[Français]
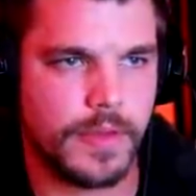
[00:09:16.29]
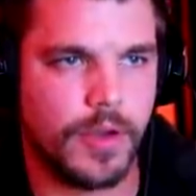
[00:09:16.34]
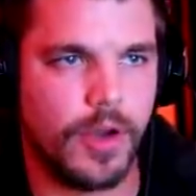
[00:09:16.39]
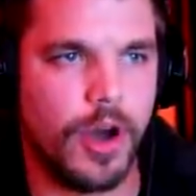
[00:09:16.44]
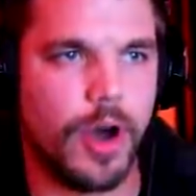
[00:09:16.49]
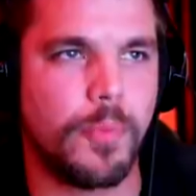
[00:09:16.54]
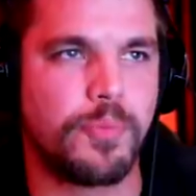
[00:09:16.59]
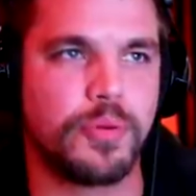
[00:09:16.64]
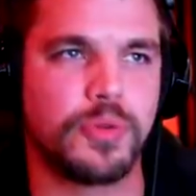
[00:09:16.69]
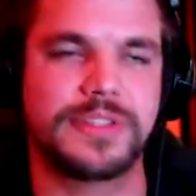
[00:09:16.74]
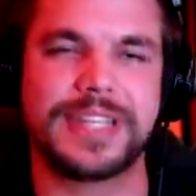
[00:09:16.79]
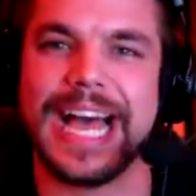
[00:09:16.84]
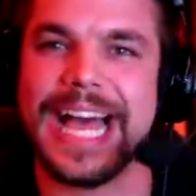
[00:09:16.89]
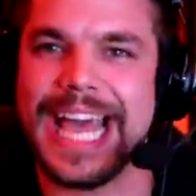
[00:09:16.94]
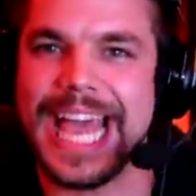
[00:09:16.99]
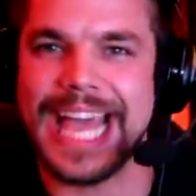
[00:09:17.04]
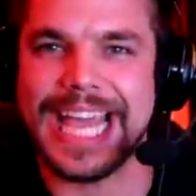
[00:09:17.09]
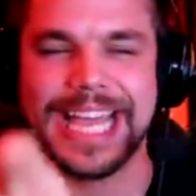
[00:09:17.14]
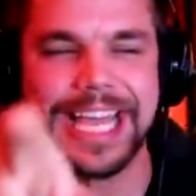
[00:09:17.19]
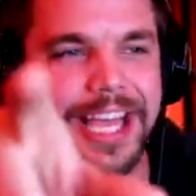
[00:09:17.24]
Oh putain,
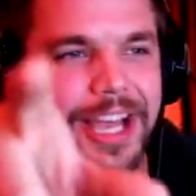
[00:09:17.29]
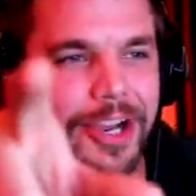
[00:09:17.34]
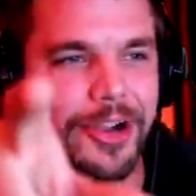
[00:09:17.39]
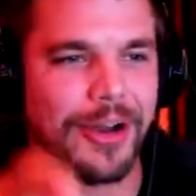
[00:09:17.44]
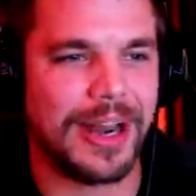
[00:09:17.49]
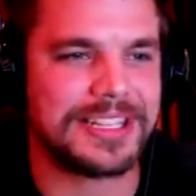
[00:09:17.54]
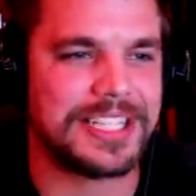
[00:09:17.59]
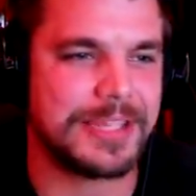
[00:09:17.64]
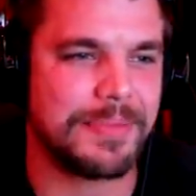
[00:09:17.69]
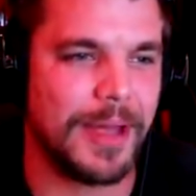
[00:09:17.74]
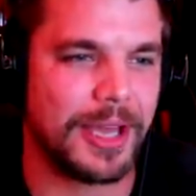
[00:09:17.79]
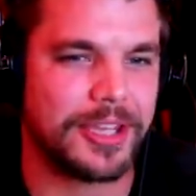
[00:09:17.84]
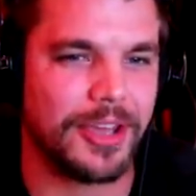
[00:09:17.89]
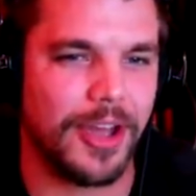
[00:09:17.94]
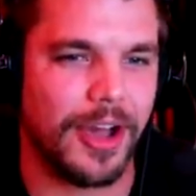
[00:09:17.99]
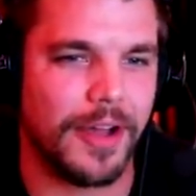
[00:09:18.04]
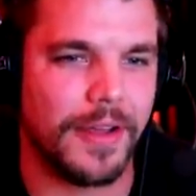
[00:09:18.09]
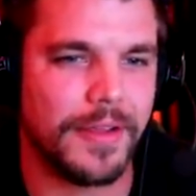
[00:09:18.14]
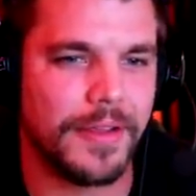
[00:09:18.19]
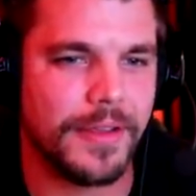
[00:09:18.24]
hé Quoi la petite
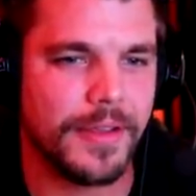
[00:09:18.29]
marqueur